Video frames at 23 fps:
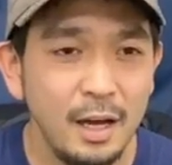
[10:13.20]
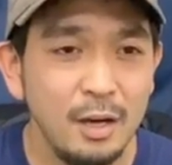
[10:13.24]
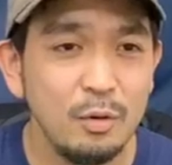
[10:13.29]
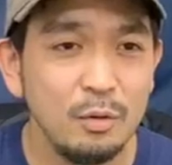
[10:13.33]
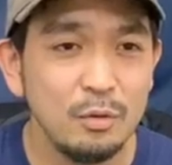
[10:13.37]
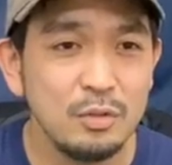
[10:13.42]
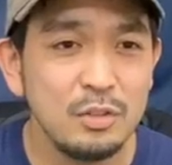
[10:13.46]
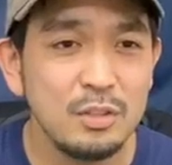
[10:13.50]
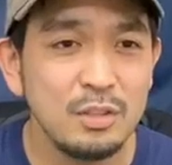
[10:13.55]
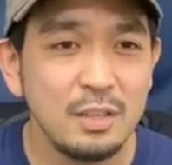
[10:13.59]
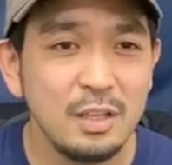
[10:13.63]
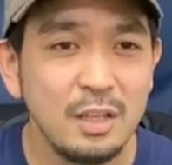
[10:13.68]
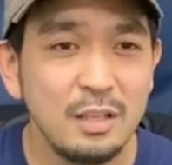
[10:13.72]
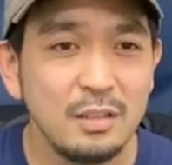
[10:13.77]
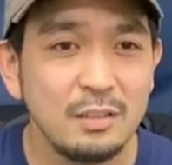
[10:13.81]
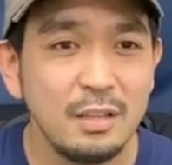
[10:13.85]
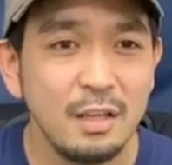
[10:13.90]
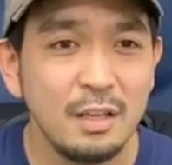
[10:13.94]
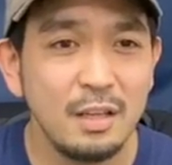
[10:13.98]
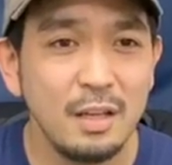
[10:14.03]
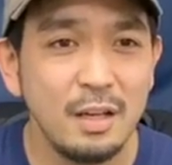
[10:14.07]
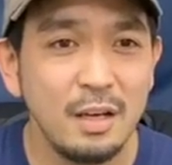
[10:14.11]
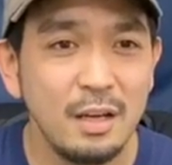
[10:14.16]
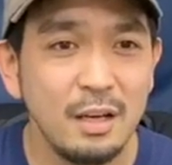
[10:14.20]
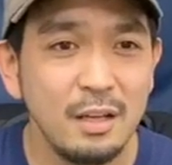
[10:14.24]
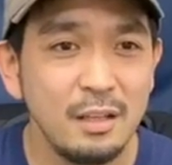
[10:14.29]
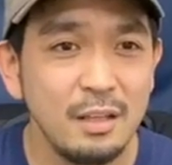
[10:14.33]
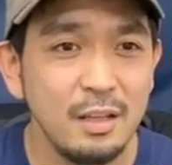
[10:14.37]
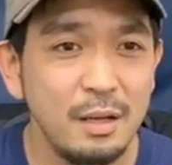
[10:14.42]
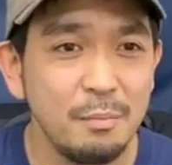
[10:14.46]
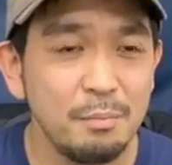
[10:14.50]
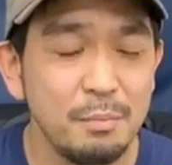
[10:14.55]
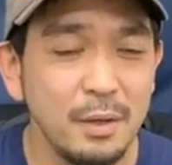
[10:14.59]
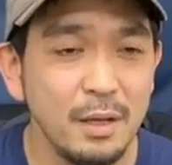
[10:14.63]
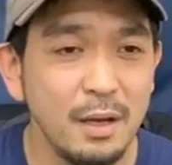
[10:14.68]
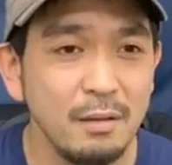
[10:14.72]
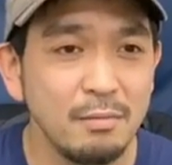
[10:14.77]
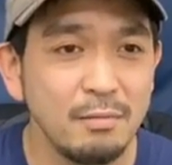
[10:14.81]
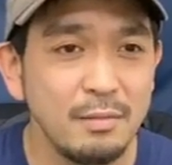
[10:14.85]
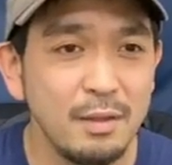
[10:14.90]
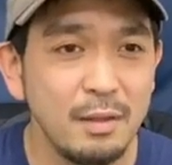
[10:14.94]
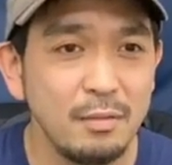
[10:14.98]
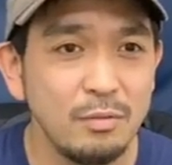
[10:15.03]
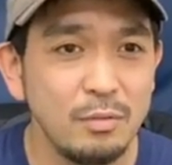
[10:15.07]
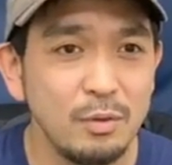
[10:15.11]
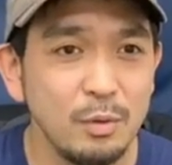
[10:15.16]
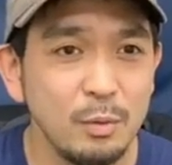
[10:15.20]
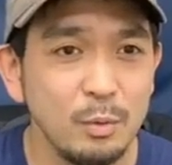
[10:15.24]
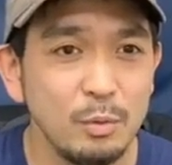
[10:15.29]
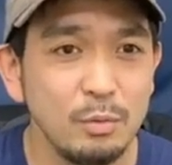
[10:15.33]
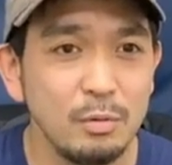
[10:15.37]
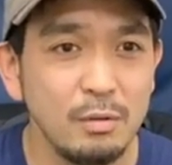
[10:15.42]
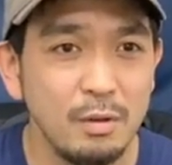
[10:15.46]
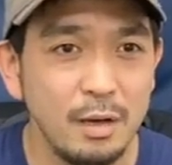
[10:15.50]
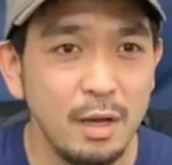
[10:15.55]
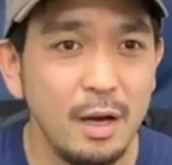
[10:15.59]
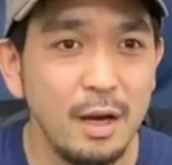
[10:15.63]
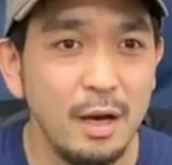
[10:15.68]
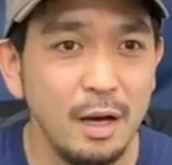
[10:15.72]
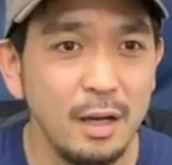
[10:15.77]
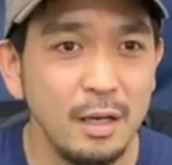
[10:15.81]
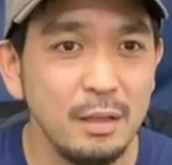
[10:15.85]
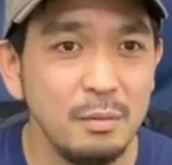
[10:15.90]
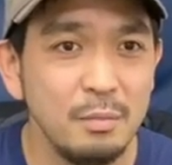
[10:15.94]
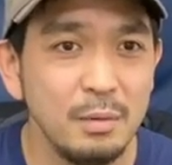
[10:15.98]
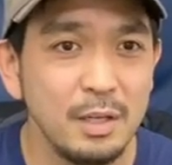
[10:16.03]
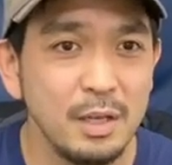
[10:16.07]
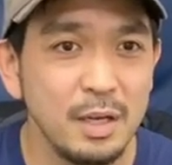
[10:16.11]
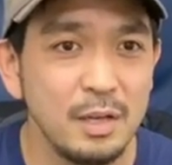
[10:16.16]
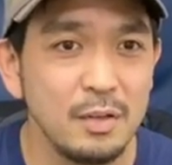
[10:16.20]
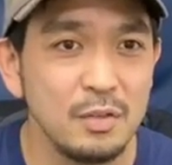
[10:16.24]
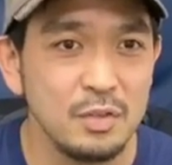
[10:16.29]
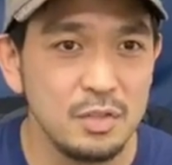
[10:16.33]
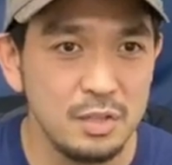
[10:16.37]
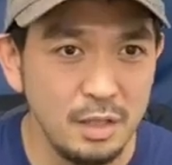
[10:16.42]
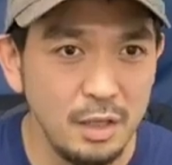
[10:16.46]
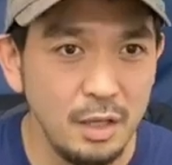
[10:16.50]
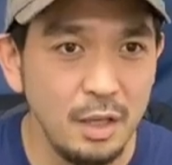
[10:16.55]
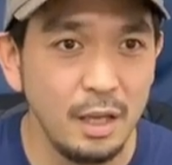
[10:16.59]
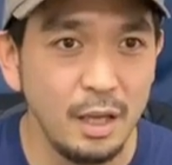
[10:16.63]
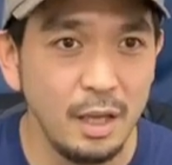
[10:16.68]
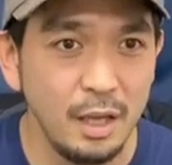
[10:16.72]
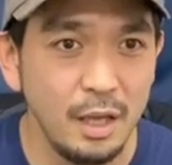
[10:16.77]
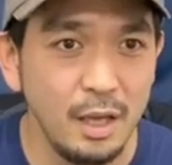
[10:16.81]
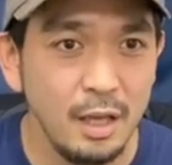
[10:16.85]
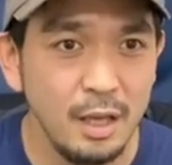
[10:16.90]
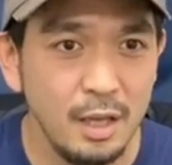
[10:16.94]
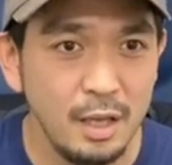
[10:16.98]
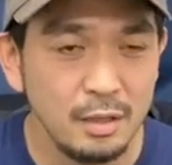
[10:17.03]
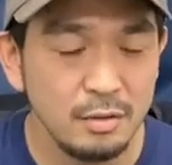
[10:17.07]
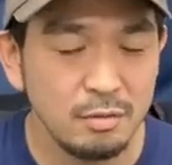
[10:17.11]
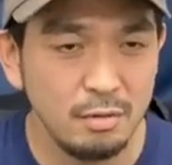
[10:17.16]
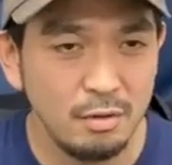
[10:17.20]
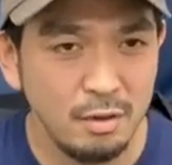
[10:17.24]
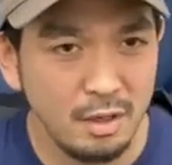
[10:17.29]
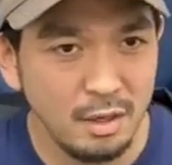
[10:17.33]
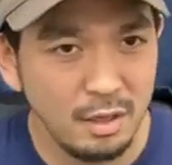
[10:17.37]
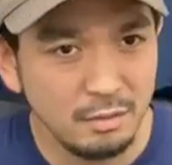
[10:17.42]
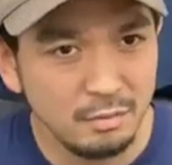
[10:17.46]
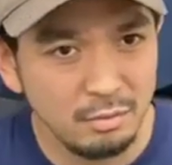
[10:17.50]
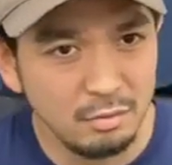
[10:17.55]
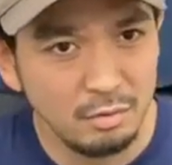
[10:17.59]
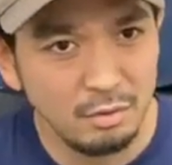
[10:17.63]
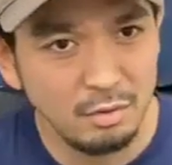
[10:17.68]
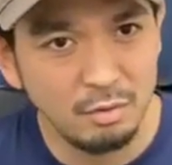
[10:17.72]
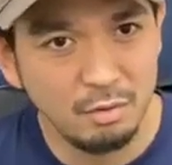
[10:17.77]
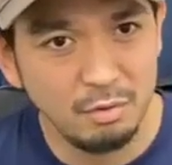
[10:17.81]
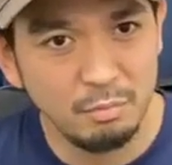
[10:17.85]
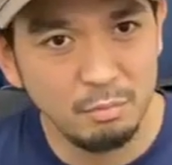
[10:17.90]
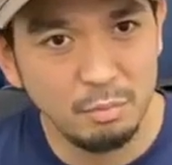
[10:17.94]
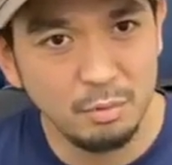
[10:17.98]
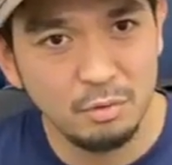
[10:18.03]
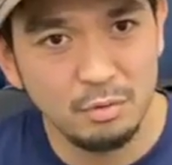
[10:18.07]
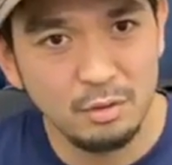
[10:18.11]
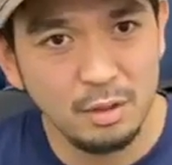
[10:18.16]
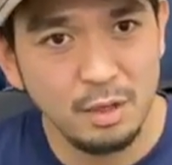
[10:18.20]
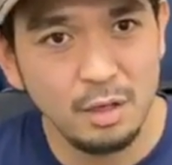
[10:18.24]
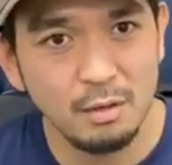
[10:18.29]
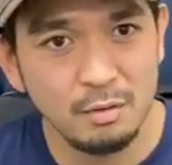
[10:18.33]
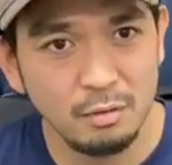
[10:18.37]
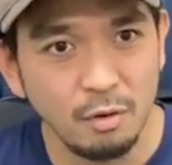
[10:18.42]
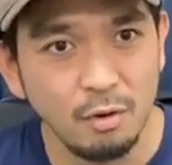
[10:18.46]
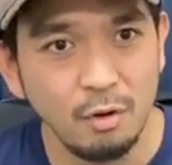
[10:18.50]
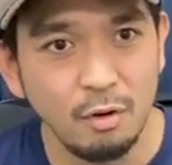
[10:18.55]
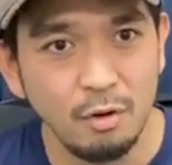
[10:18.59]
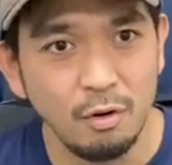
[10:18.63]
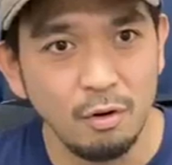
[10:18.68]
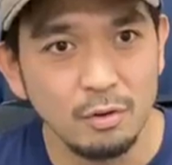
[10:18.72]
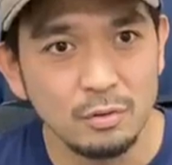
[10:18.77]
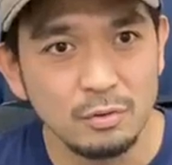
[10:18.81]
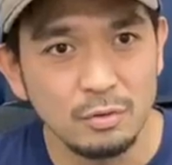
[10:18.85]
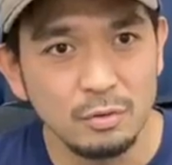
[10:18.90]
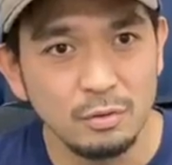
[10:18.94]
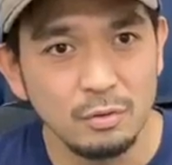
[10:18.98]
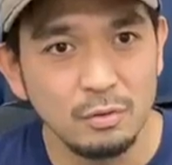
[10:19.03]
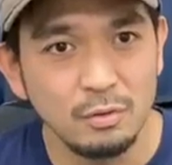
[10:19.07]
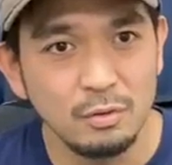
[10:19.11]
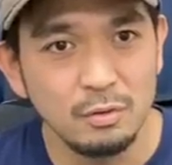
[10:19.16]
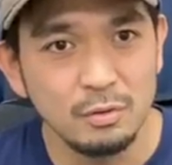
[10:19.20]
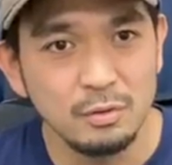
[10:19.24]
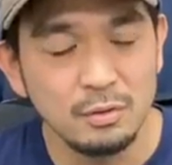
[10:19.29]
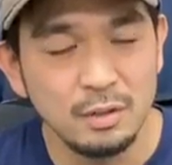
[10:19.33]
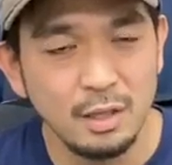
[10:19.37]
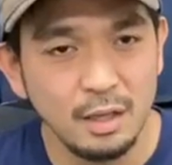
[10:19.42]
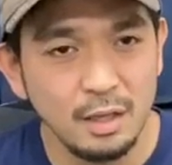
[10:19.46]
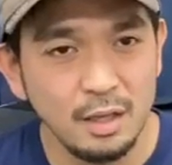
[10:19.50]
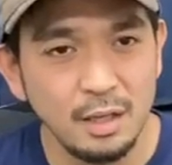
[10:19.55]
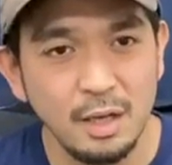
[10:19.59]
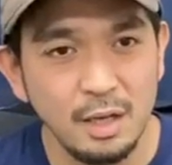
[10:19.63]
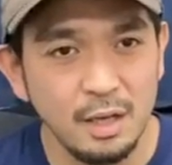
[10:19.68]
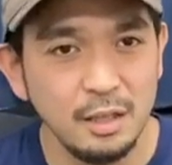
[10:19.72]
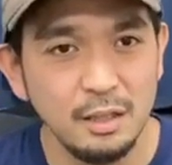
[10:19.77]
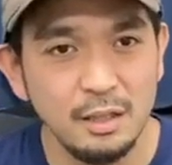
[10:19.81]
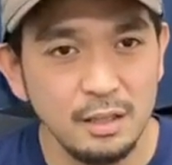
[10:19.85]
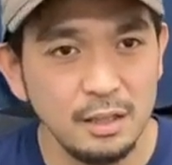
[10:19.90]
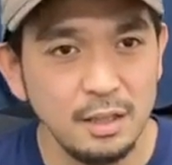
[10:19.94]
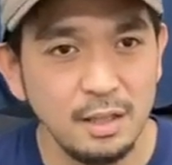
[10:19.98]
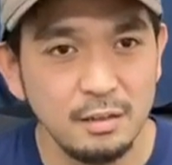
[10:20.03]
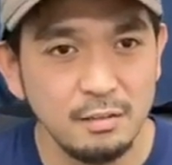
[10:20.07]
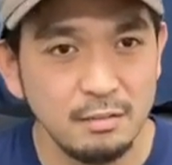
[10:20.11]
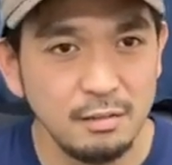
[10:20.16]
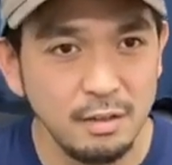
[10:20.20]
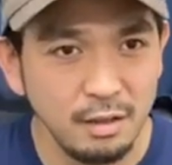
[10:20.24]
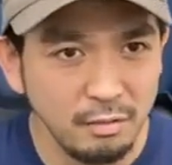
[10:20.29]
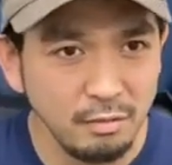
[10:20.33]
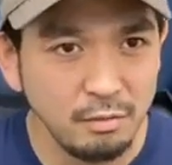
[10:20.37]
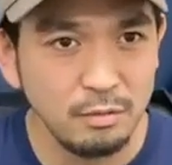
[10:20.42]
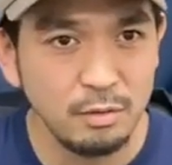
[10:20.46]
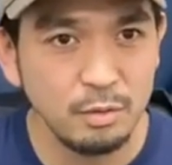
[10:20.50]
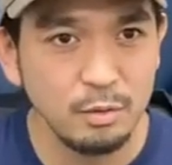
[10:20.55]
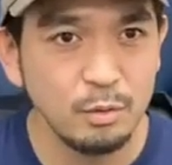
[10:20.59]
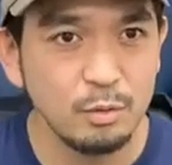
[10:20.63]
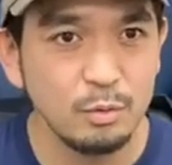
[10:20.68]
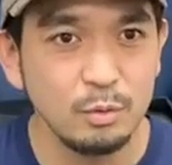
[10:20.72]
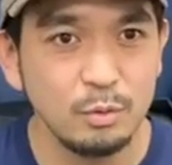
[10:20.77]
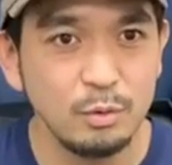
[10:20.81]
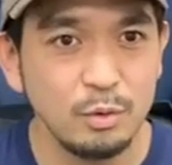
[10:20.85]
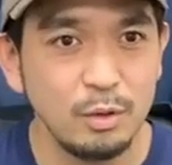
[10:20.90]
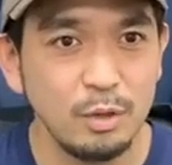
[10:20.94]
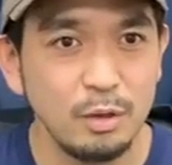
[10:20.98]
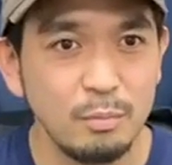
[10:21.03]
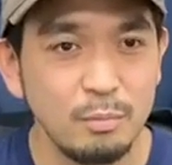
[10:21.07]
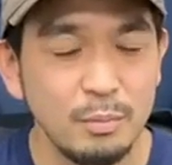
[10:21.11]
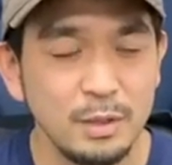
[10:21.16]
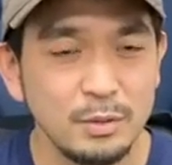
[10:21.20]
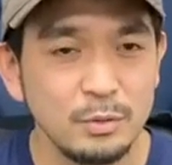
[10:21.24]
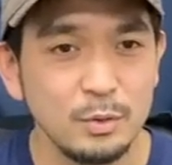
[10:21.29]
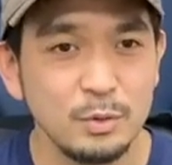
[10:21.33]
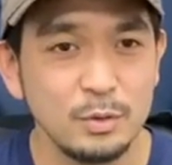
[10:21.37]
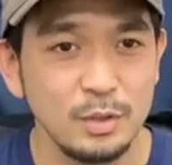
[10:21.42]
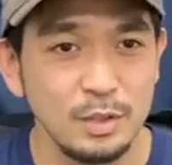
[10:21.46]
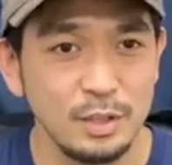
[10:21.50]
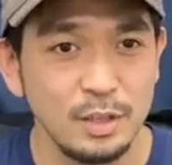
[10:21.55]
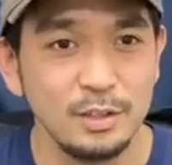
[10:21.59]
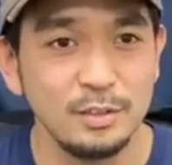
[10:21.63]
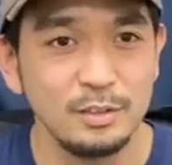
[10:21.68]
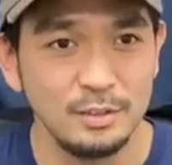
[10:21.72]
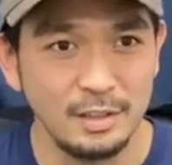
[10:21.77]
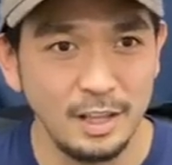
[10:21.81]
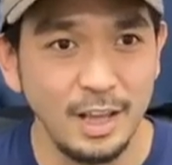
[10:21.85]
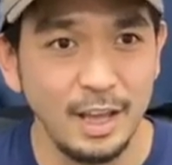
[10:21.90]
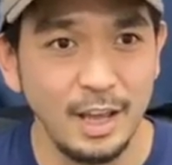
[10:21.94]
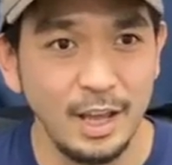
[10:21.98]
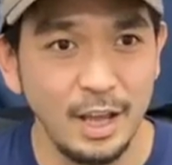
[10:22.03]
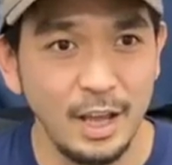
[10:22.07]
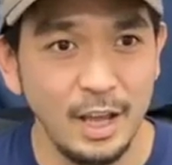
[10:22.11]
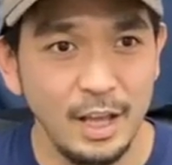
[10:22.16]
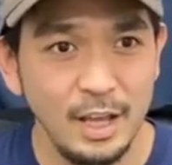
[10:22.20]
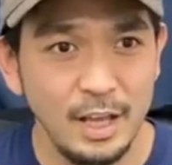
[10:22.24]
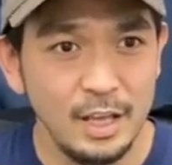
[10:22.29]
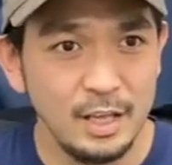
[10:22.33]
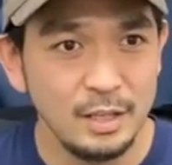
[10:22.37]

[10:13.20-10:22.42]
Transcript: うちが先駆けでやっぱやったっていうことが意味があるし、それがその僕らのその先駆けでやったっていうことでの満足じゃなくて、